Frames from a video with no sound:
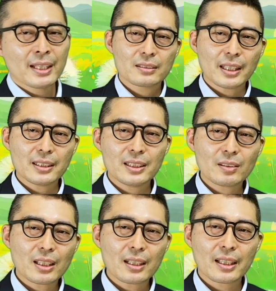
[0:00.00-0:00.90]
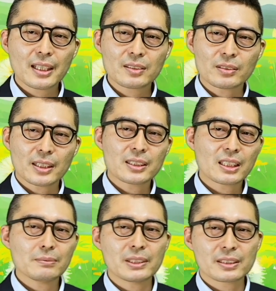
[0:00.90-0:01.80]
専任の宅建士の設置
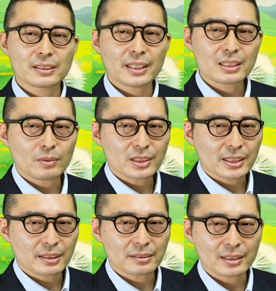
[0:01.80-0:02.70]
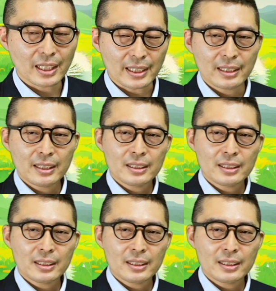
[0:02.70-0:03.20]
義務について質問させてください。